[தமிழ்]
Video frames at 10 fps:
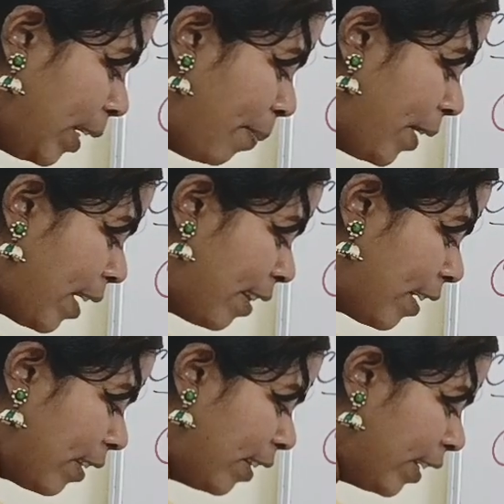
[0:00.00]
எப்படி
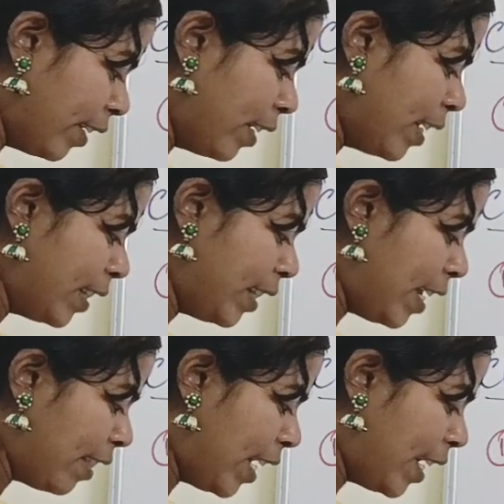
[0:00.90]
எழுதுறது
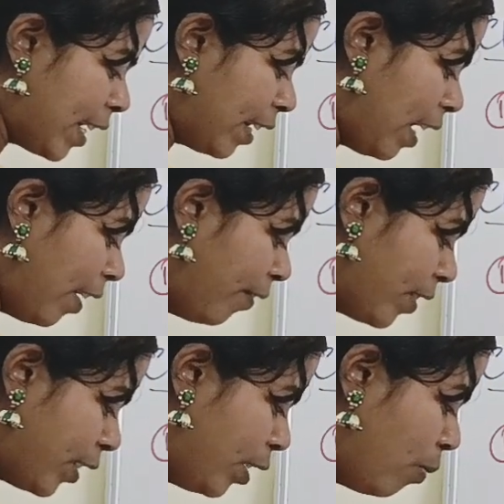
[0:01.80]
சி த்ரீன்னு இருக்கா
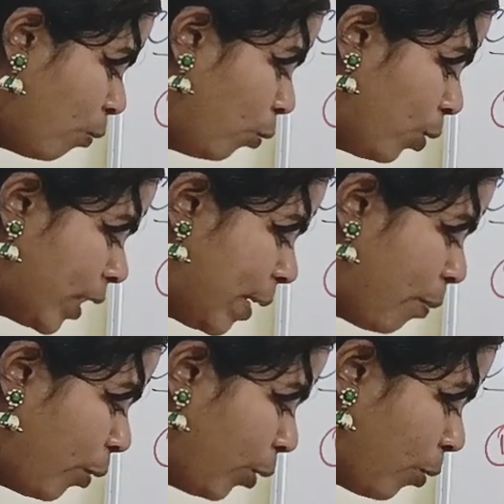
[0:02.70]
ஃபஸ்ட்டு மூணு சி
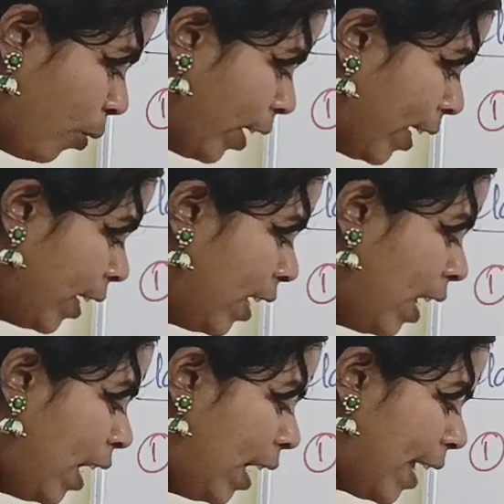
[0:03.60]
போட்டுக்கோங்க
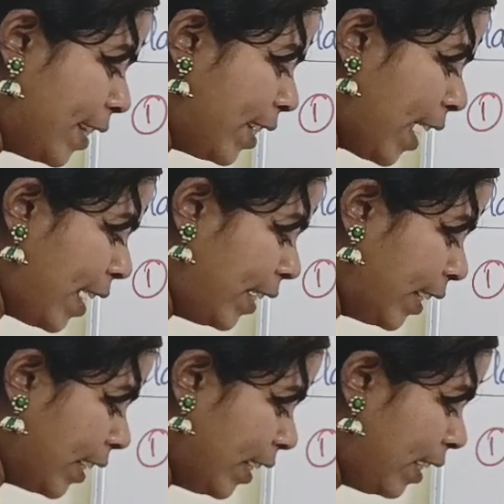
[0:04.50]
ஹெச்
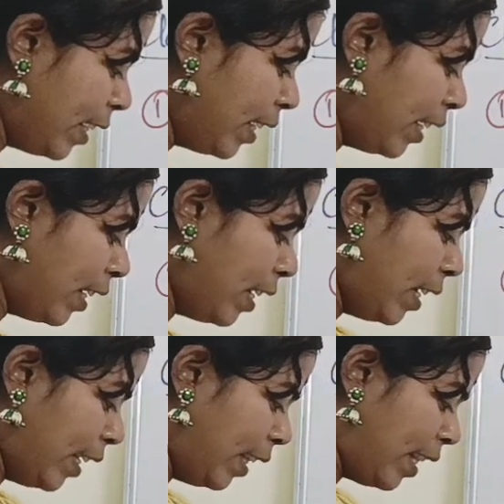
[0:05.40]
எயிட்டுக்கு
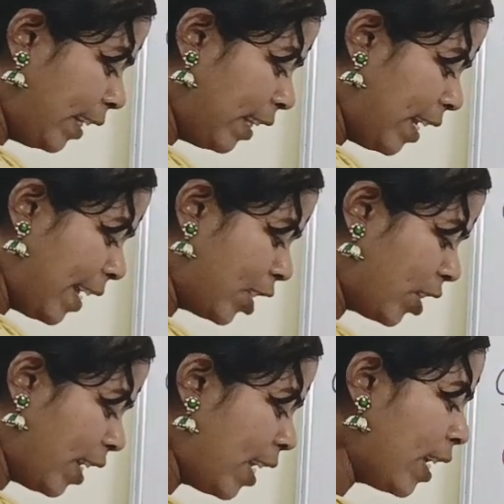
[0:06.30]
இந்த இடத்துல ஹெச்
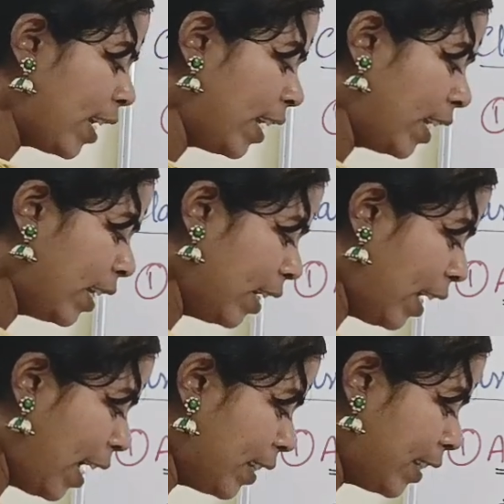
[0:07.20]
த்ரீ
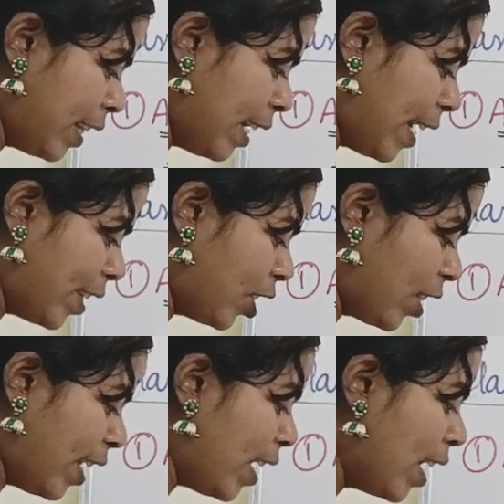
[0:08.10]
லாஸ்ட் இதில் ஹெச்
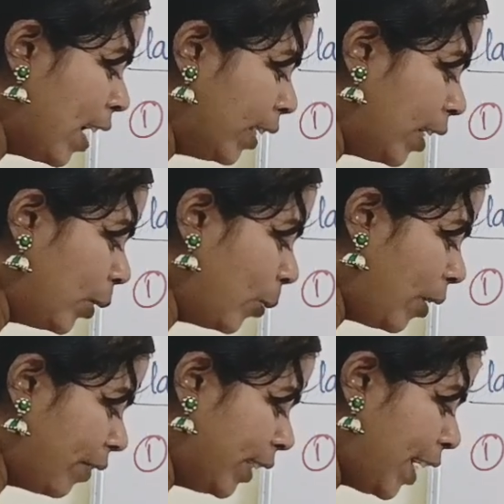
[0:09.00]
த்ரீ
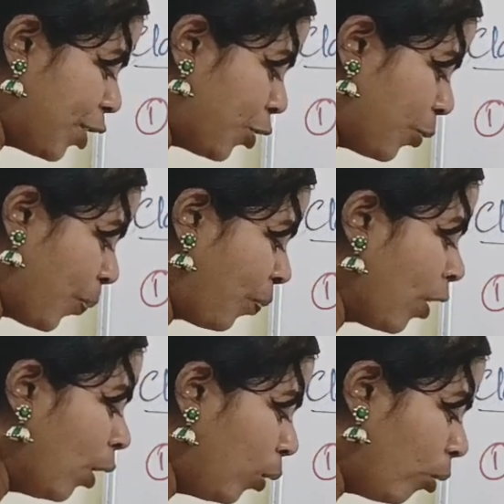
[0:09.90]
நடுவில் வந்து ஹெச் டூ
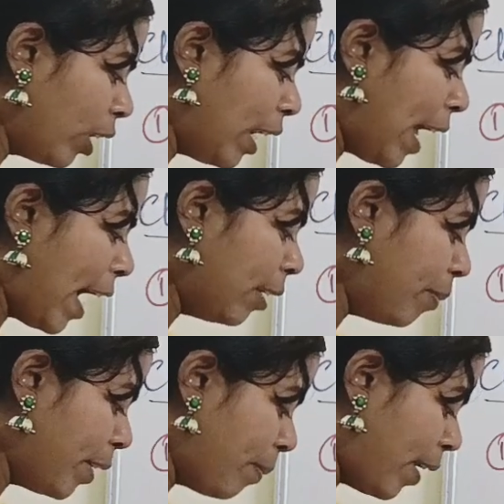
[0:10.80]
டோட்டலாக ஆட்
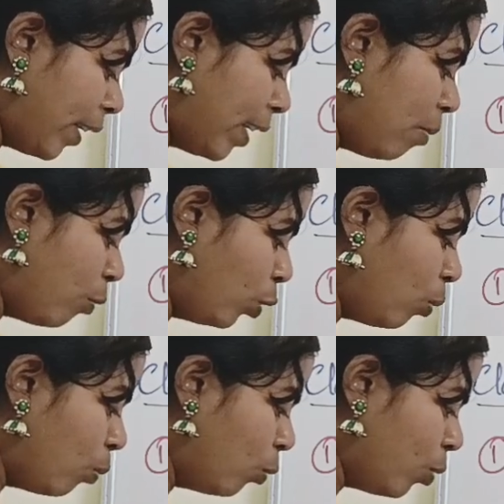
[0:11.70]
பண்ணி பாருங்கள்
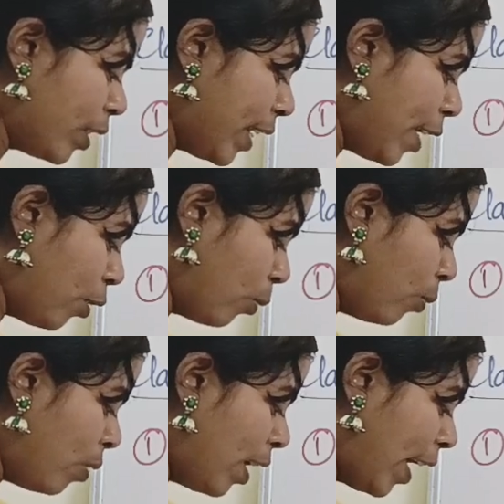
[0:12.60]
மொத்தம் மூணு சி
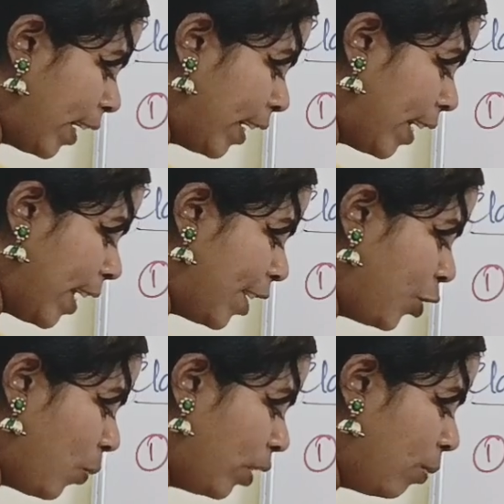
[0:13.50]
இருக்கும் அண்ட்
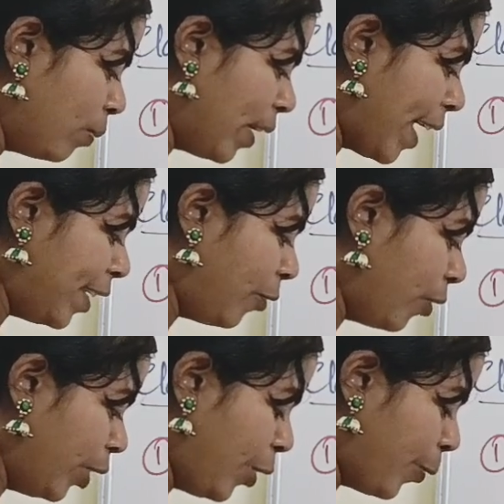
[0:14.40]
ஹெச் வந்து எயிட்
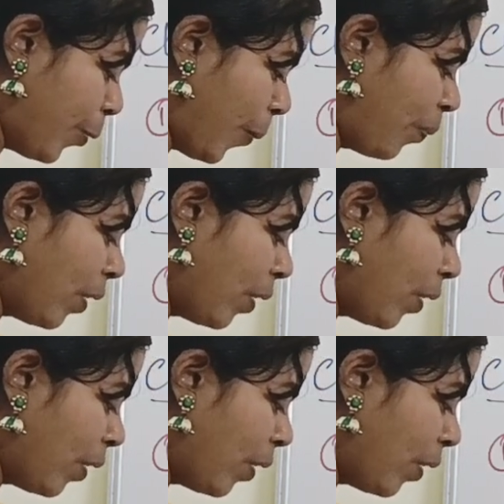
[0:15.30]
வந்து இருக்கும்